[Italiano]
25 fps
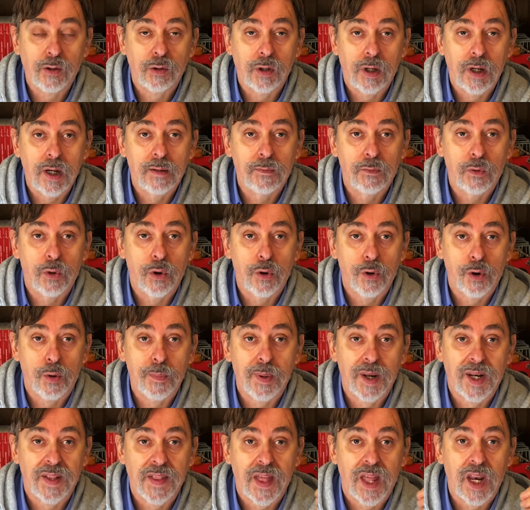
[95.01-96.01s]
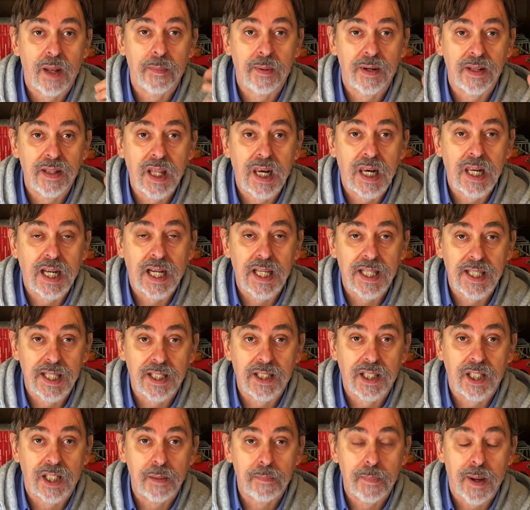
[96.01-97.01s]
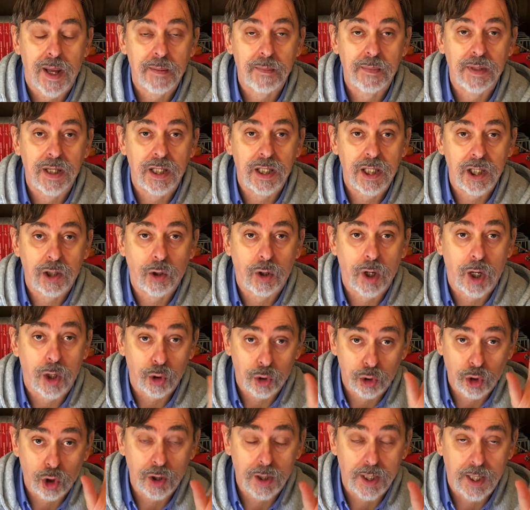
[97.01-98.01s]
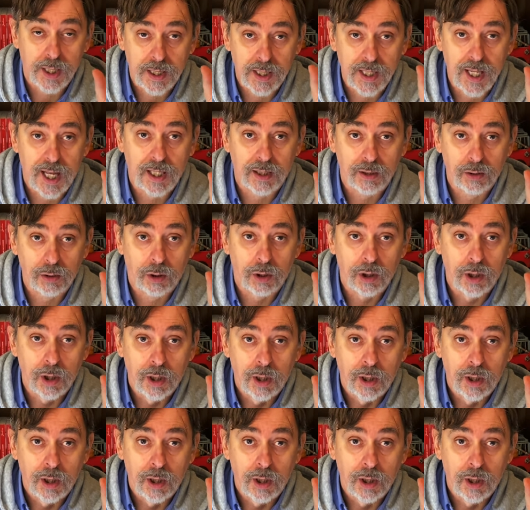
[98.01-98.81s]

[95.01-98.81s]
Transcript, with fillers: del lavoro per andare a prendere la Gazzetta di Parma in edicola, non sto scherzando,